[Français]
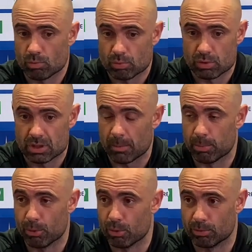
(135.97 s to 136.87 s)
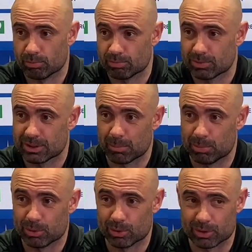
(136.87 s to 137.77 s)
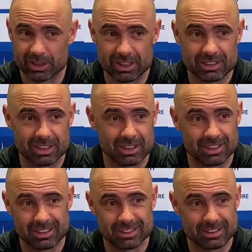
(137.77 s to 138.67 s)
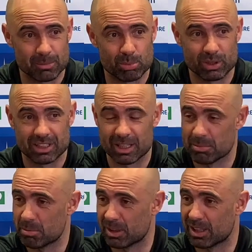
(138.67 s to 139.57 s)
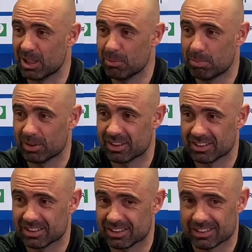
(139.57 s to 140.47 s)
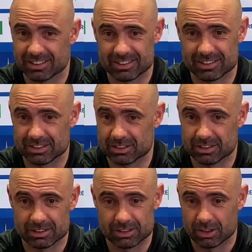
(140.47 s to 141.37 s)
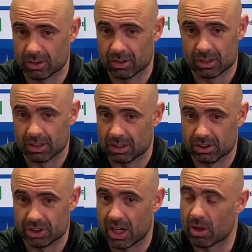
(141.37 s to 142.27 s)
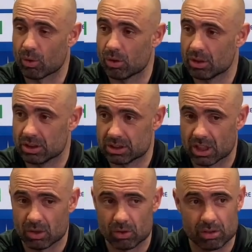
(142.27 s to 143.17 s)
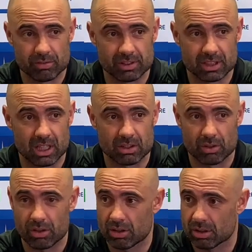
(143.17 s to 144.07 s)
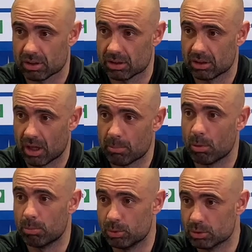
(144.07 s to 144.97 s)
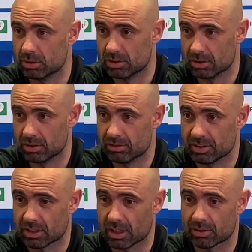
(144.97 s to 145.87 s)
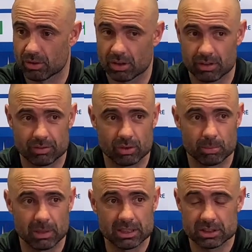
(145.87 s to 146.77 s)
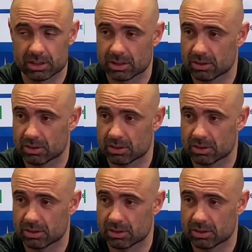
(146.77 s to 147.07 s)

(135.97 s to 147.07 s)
Ça peut, ça peut tourner, ça, peut être la même équipe. Euh, j'ai encore, j'ai encore 24 heures, un peu plus de, 24 heures avant le match.